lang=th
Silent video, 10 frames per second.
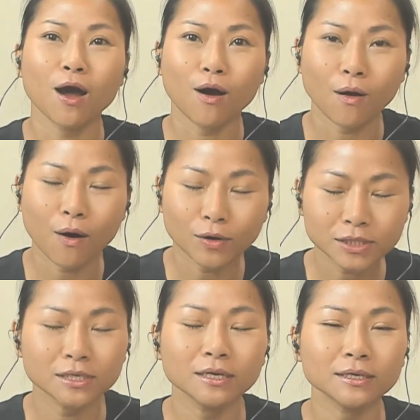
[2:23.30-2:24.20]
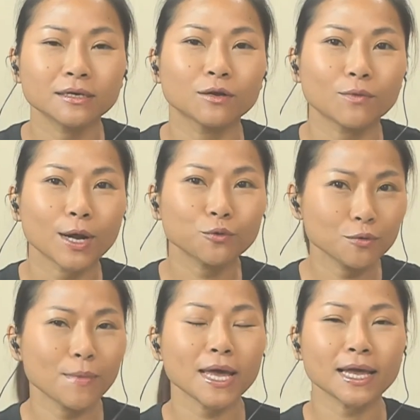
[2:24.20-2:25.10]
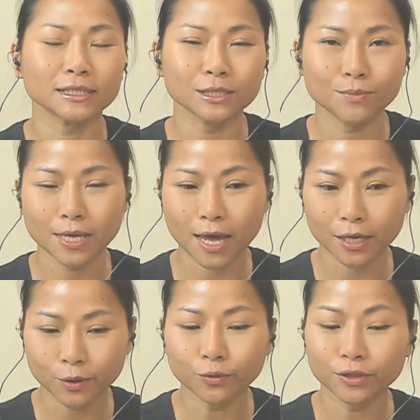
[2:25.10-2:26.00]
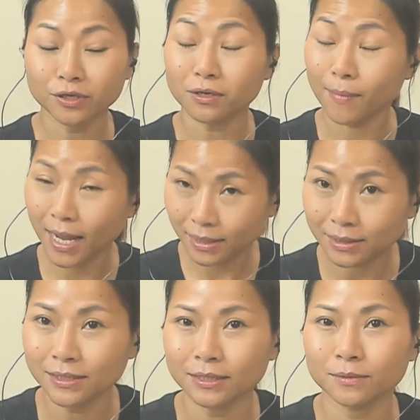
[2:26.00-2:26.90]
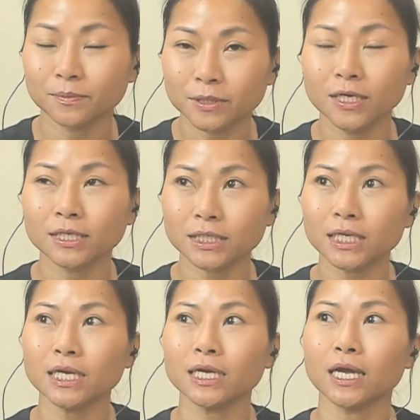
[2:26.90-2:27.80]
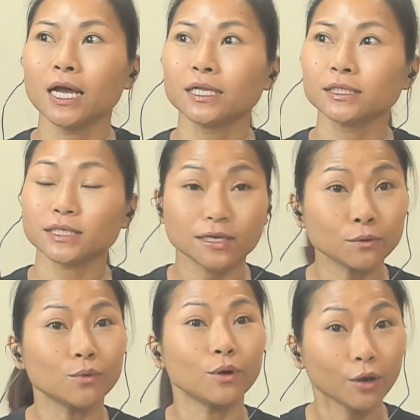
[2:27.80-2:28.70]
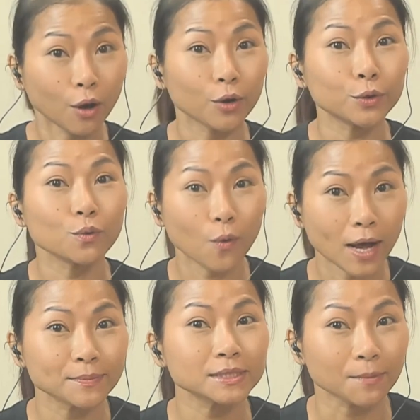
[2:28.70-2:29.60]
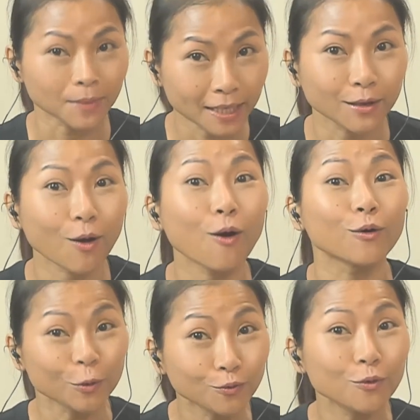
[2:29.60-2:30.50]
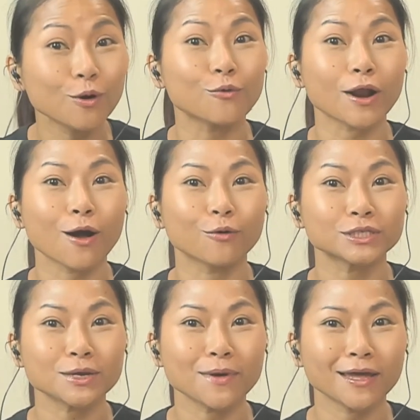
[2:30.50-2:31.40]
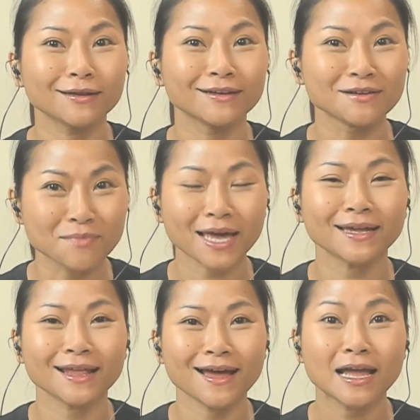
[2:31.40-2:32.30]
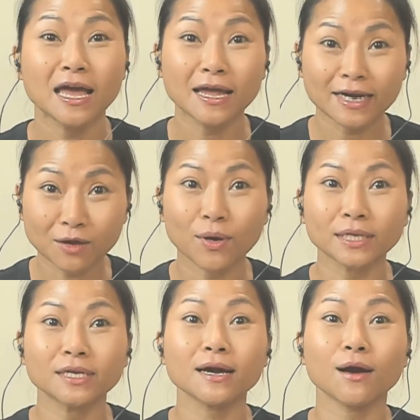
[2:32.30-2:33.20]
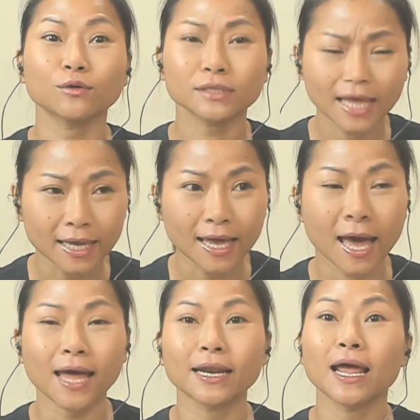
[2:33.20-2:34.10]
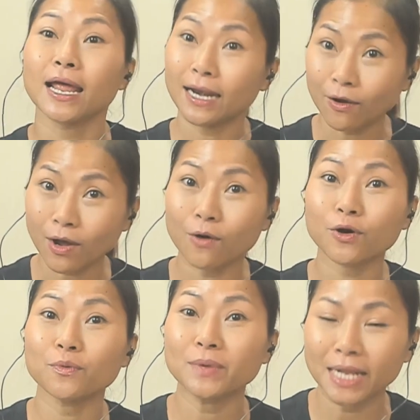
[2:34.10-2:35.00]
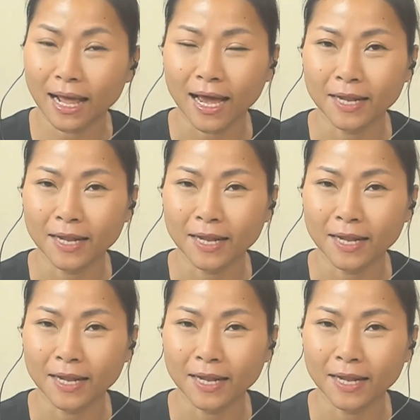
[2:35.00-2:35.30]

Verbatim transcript: อ้อเชื่อเหลือเกินว่าคุณแม่อยากจะมีอายุ ยืนมากขึ้น เพื่อที่จะอยู่รอดูความสำเร็จของลูกของเราใช่ไหมหรือแม้กระทั่งในวันที่เขาแต่งงานแล้วเขาก็มีหลาน